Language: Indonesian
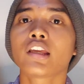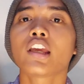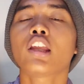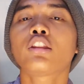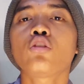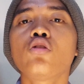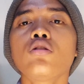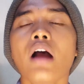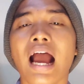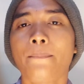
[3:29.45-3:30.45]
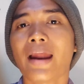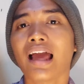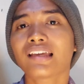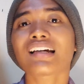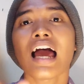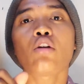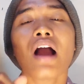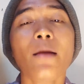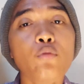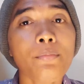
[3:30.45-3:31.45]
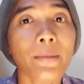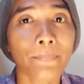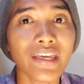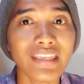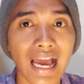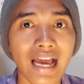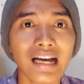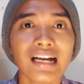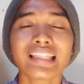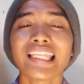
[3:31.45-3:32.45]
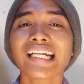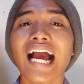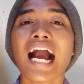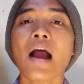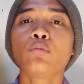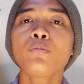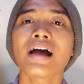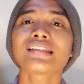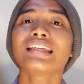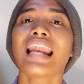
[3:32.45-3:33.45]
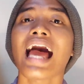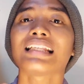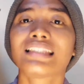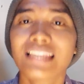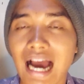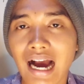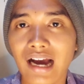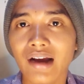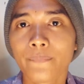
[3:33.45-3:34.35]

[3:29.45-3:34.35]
itu apalagi kalau kamu mimpinya ketika kamu masih lajang